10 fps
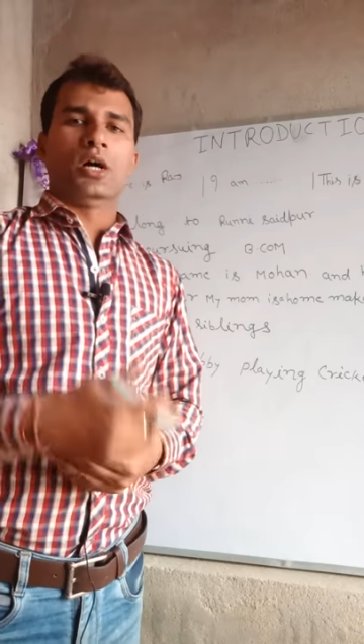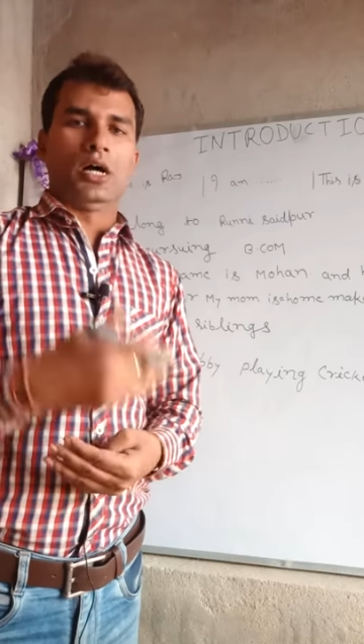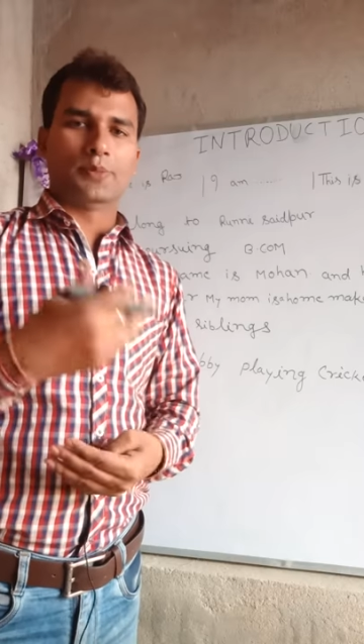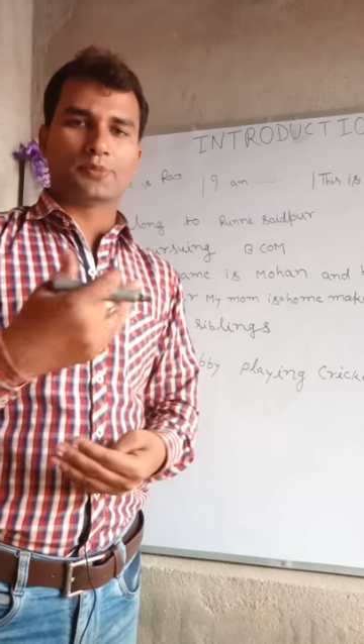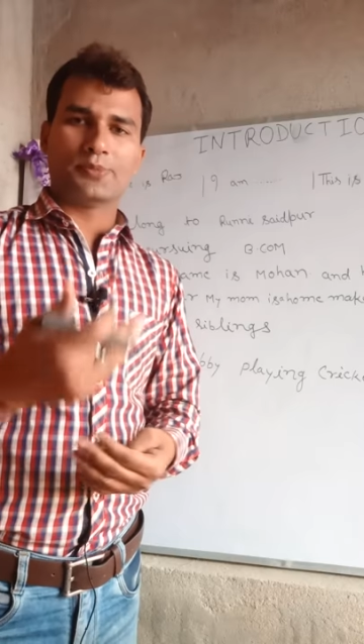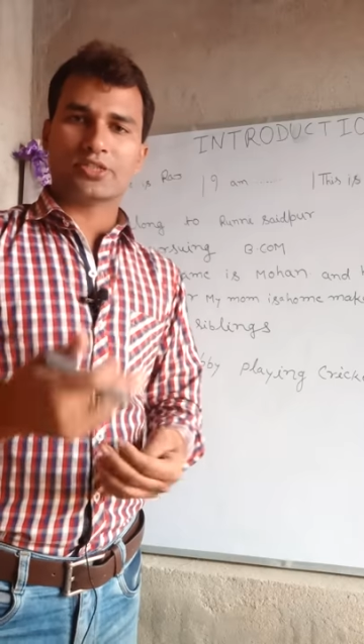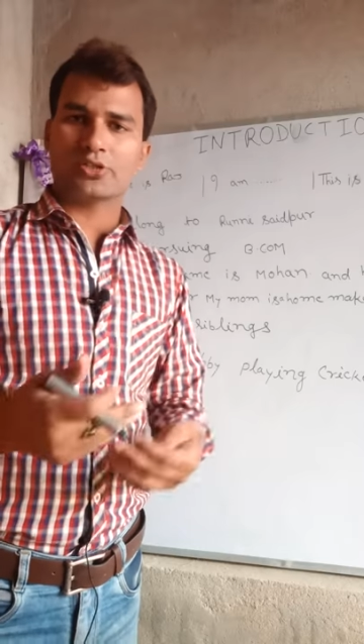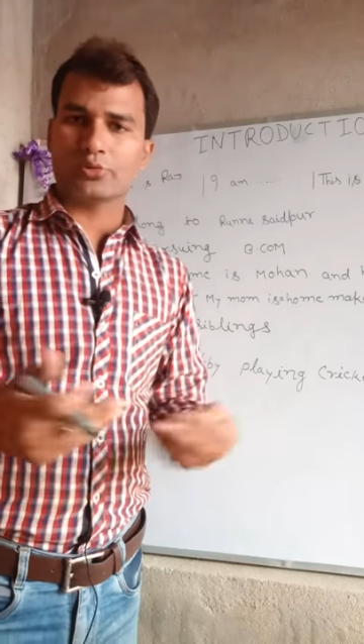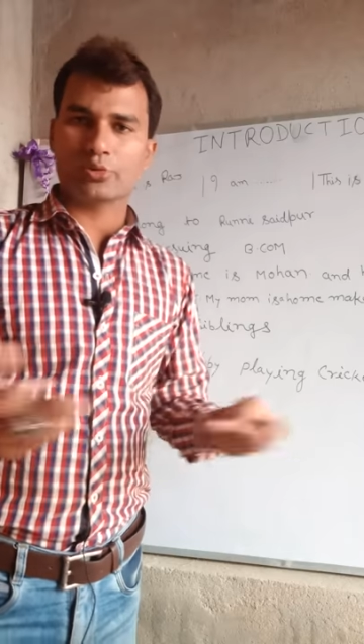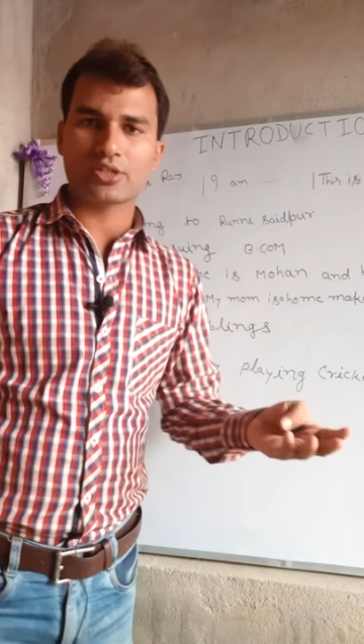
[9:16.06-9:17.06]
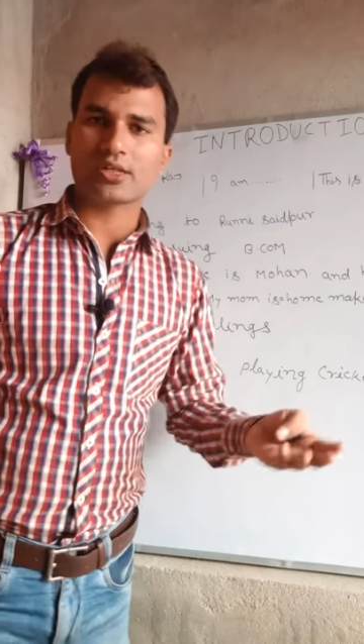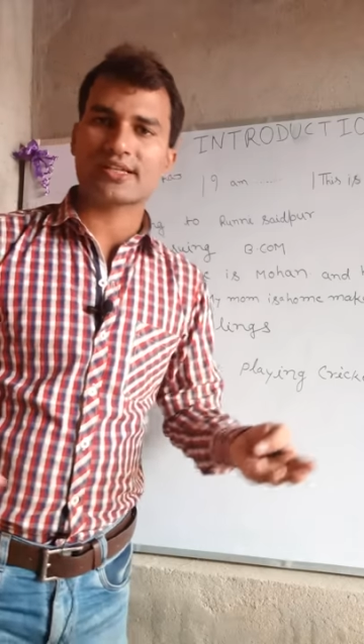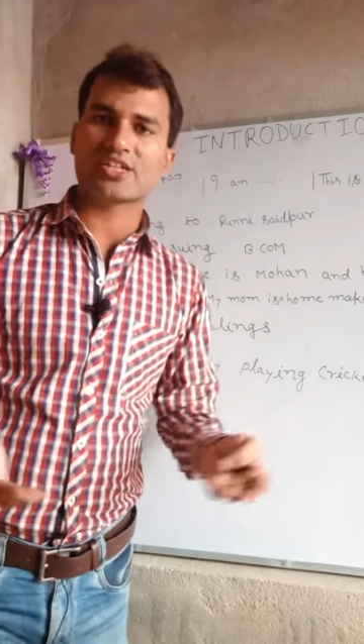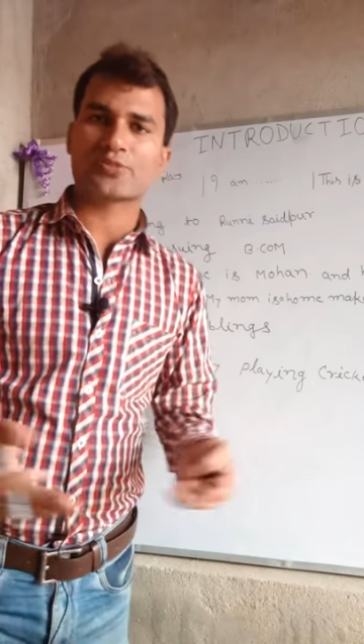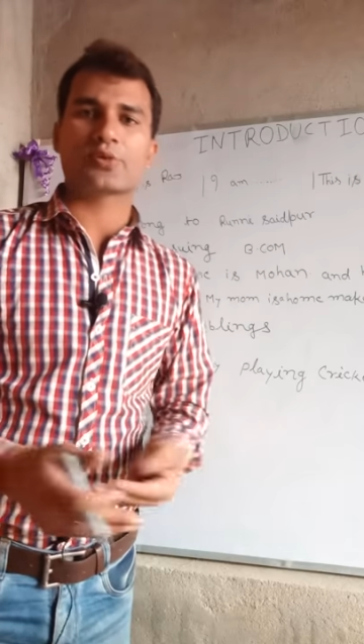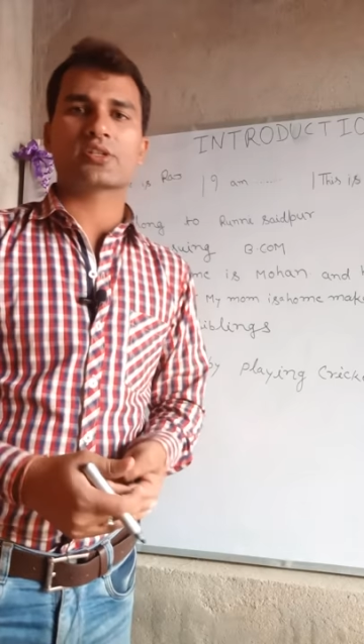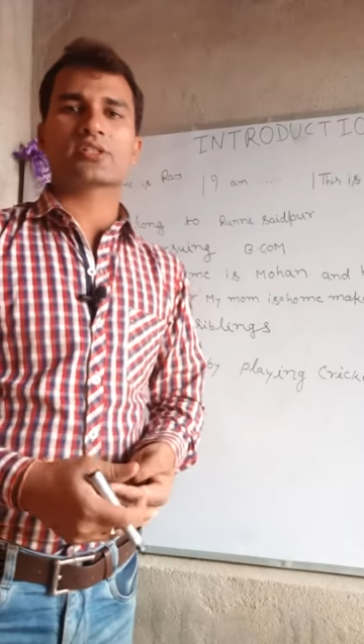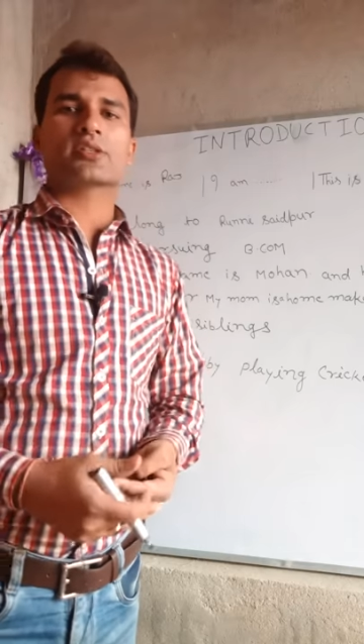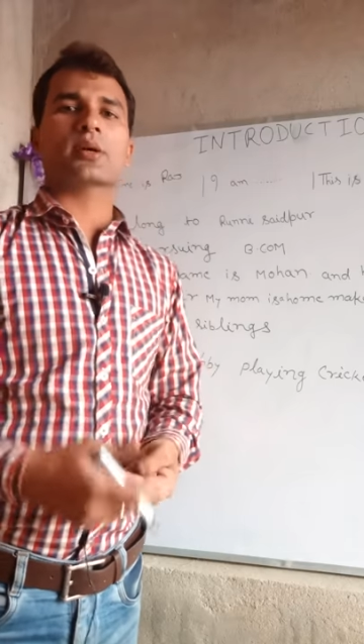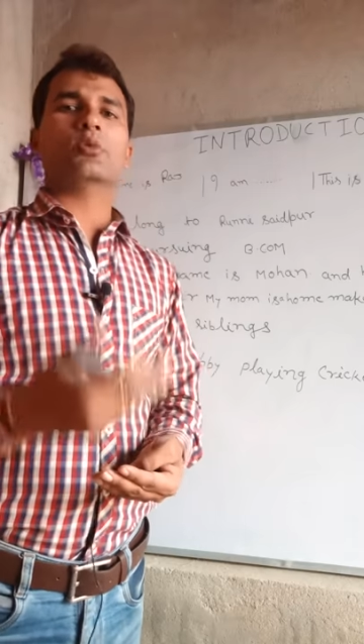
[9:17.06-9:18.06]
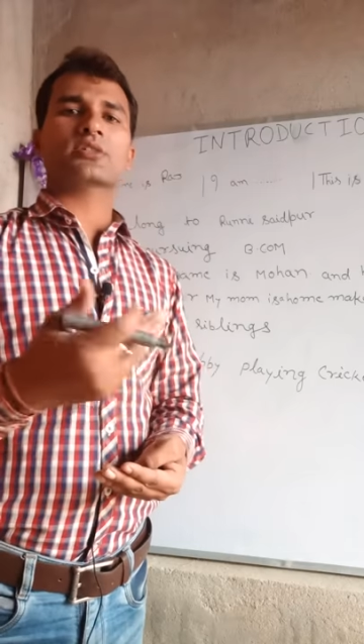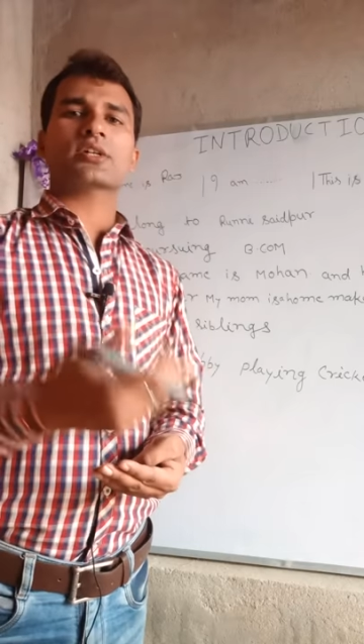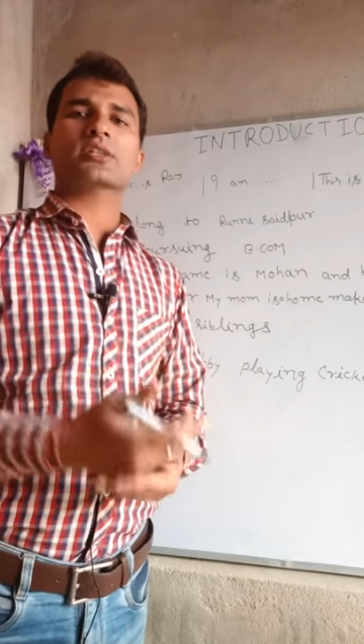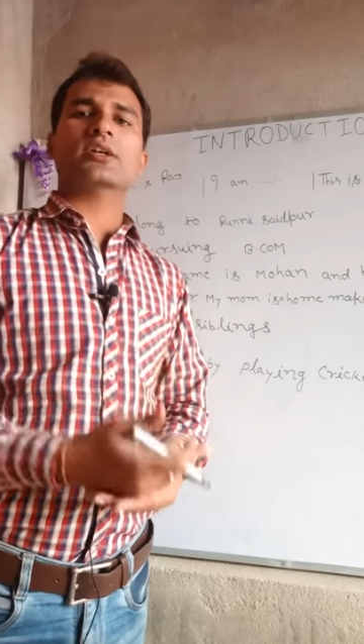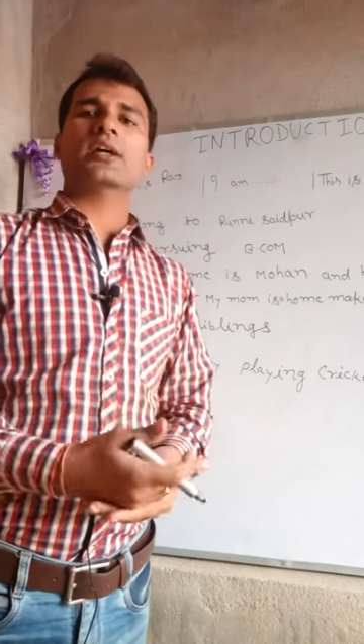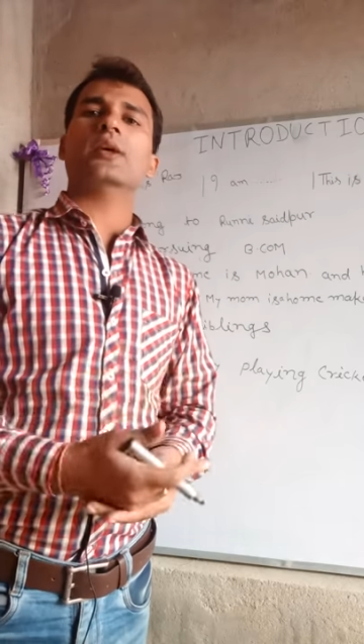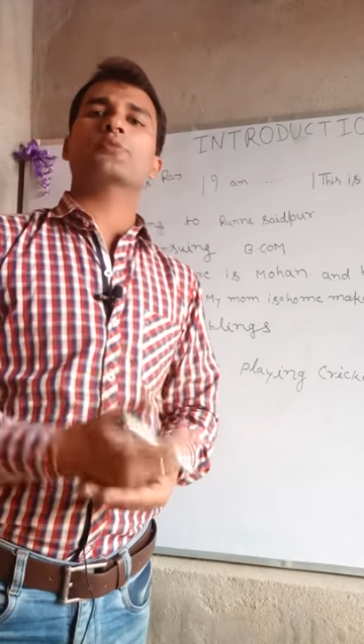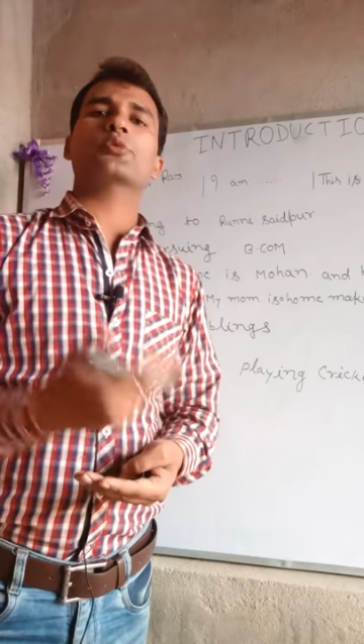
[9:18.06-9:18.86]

आपके पास दो साल का एक्सपीरियंस था बोल सकते हैं आई हैव